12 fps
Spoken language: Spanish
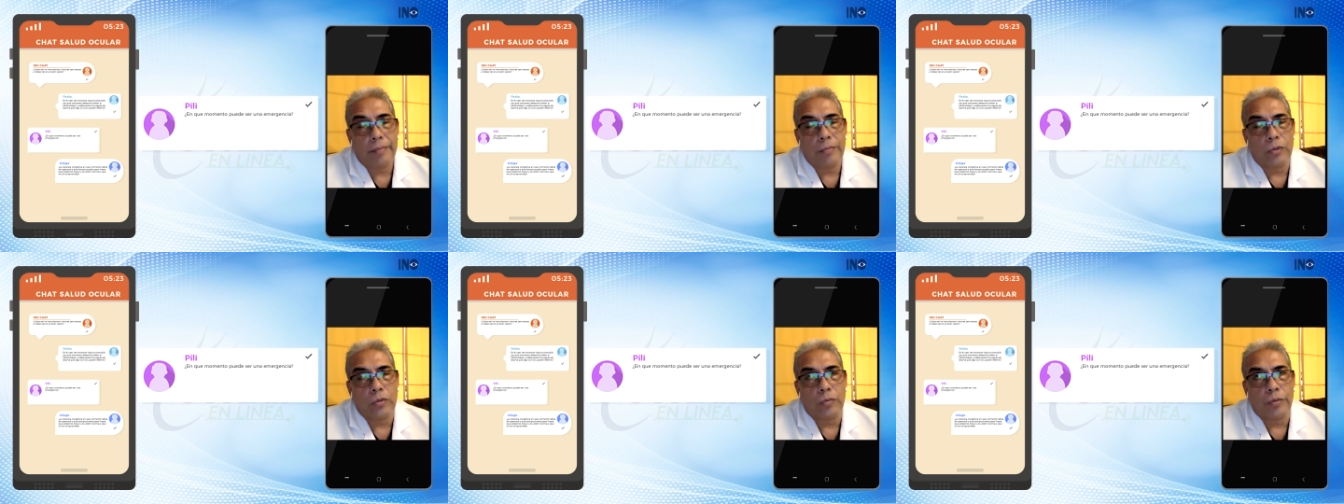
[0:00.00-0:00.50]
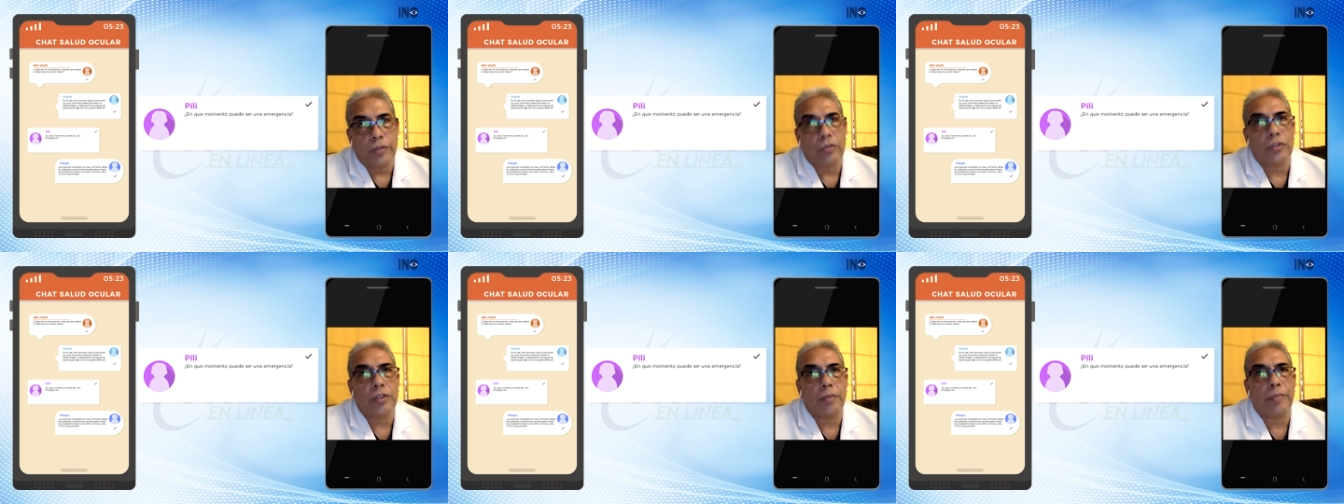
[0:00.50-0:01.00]
por
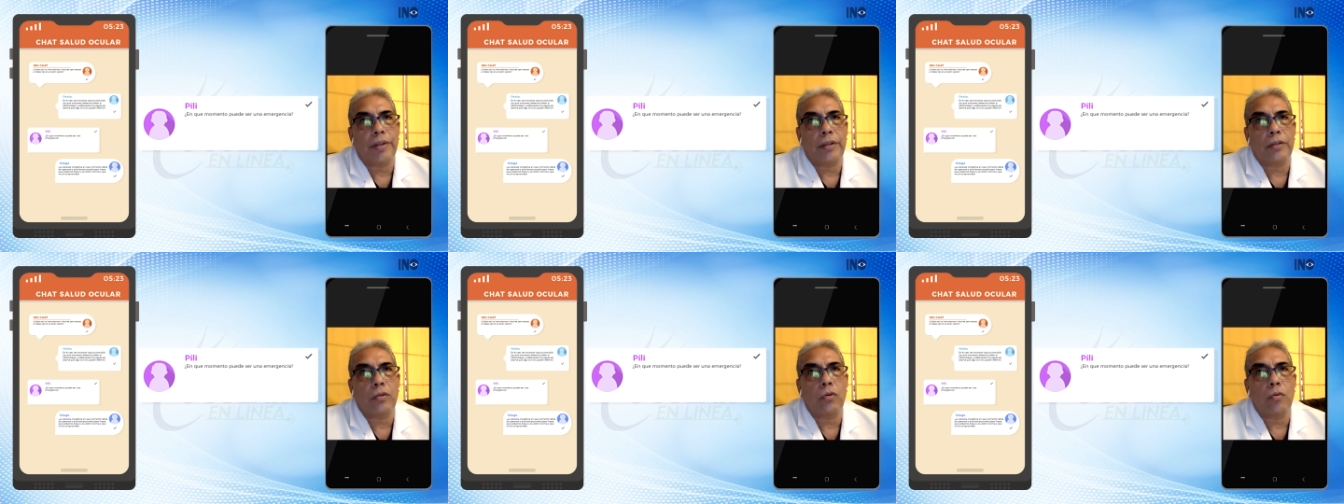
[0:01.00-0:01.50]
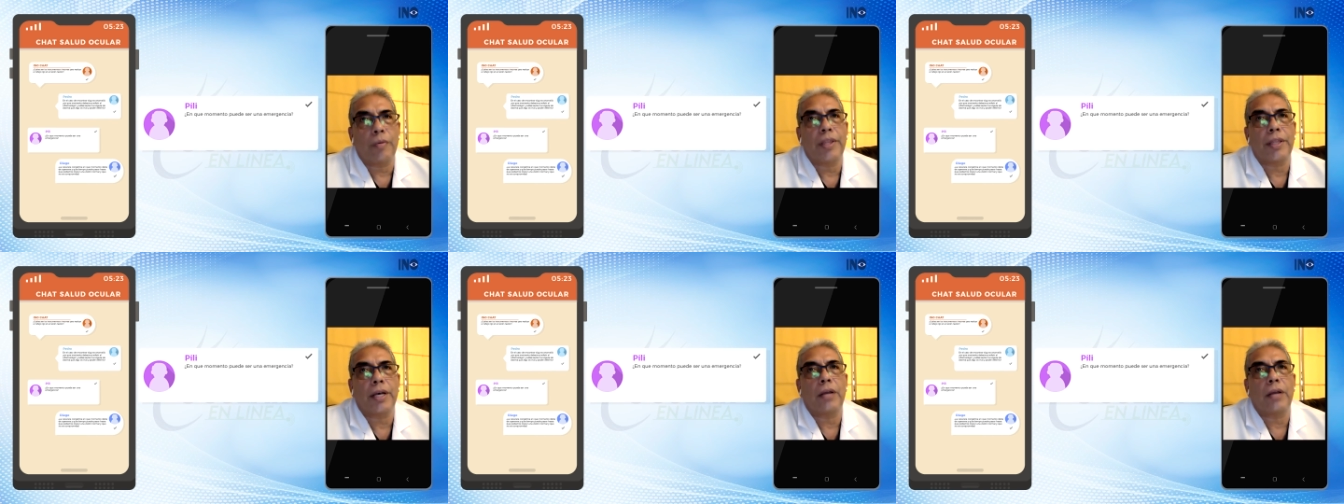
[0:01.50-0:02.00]
supuesto, siempre
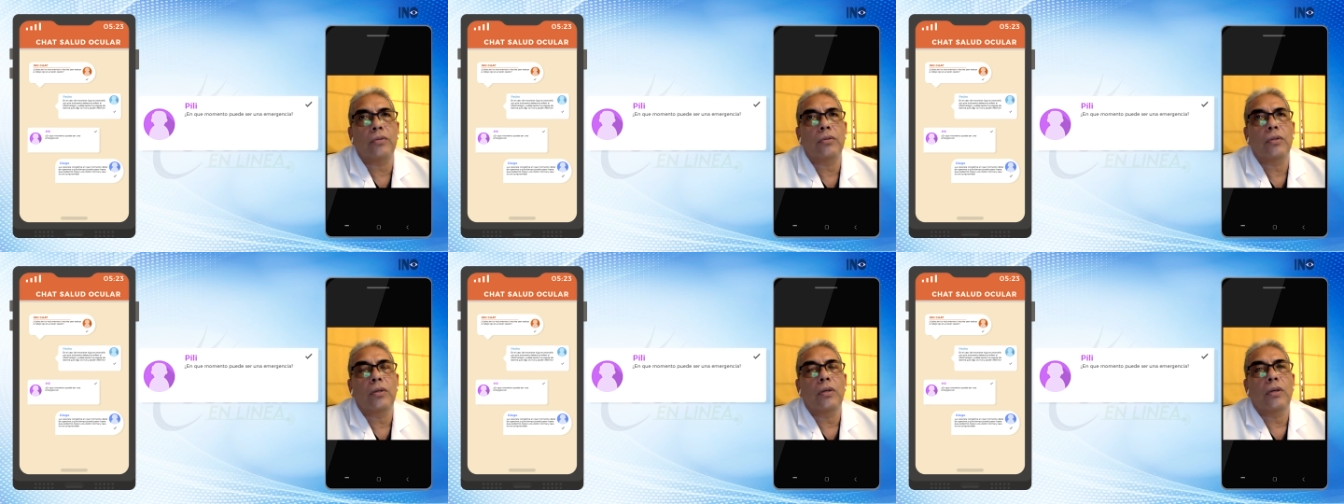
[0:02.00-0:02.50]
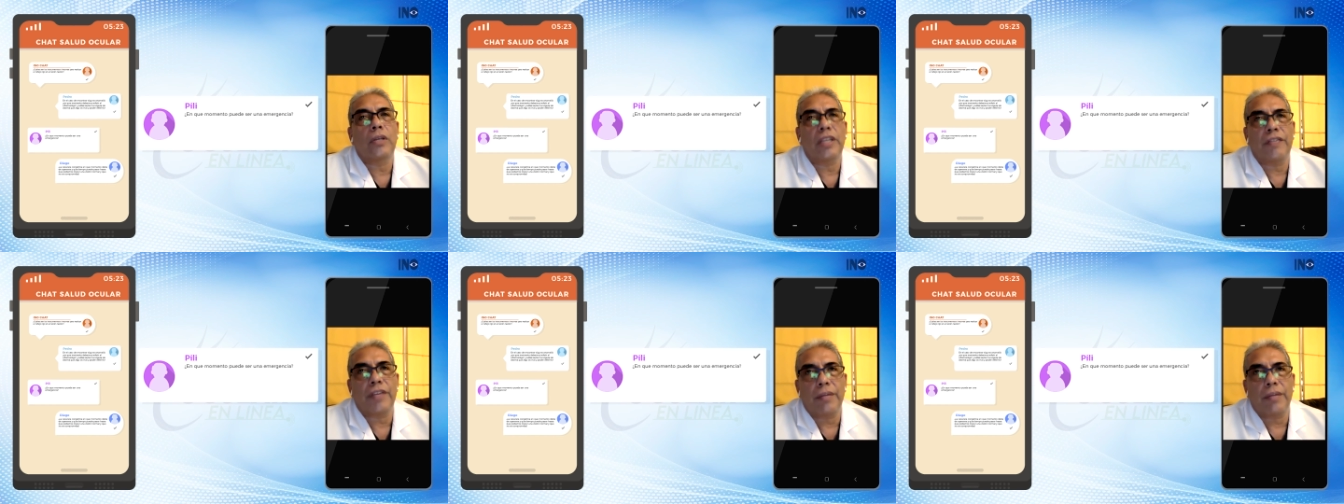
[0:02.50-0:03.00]
documentados. Y
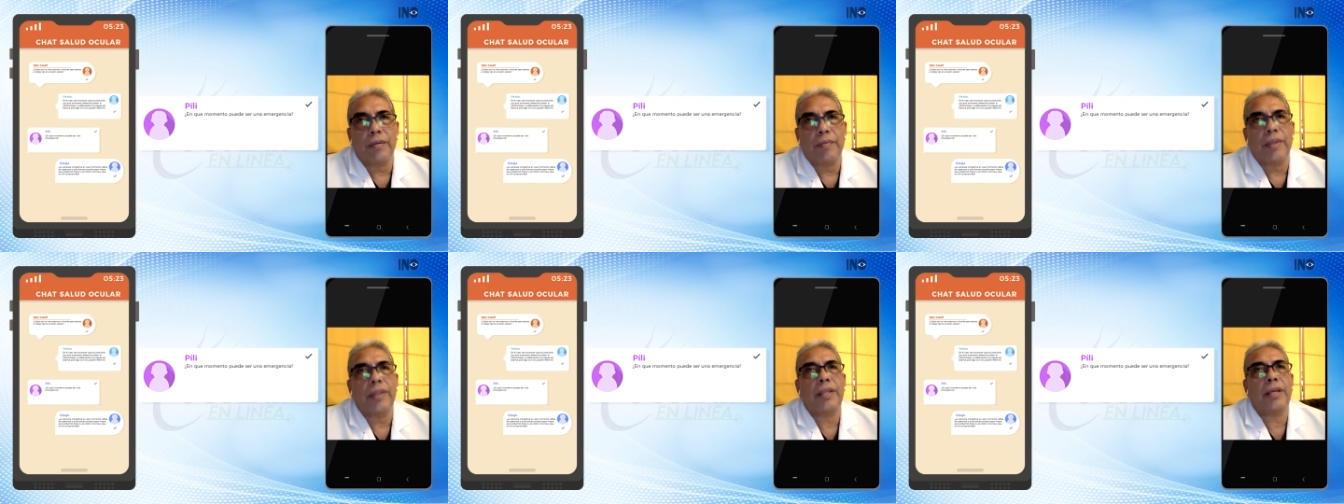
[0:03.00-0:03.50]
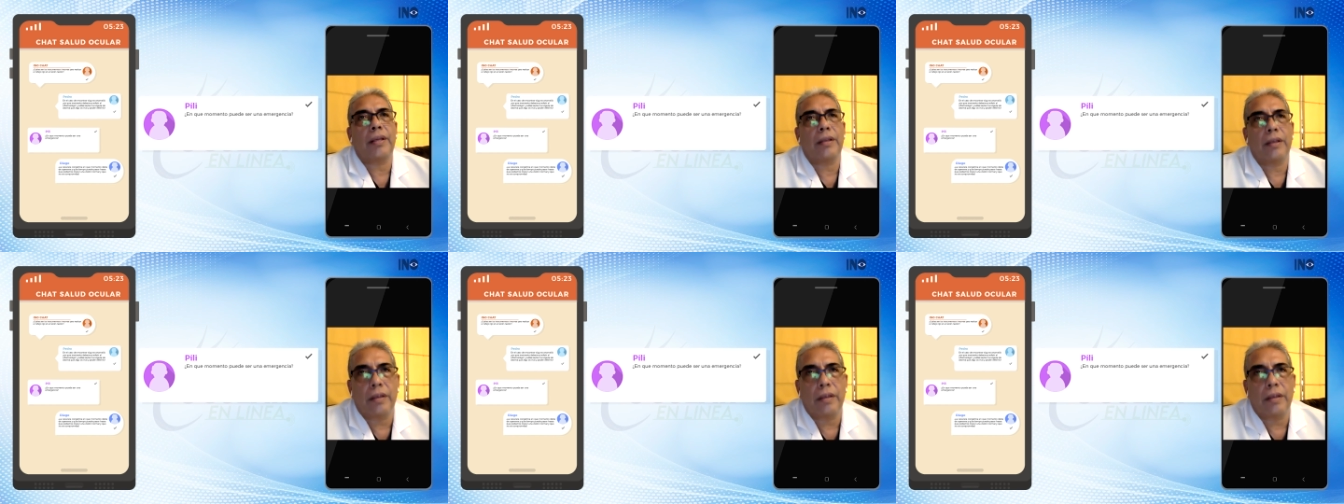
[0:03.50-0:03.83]
efectivamente,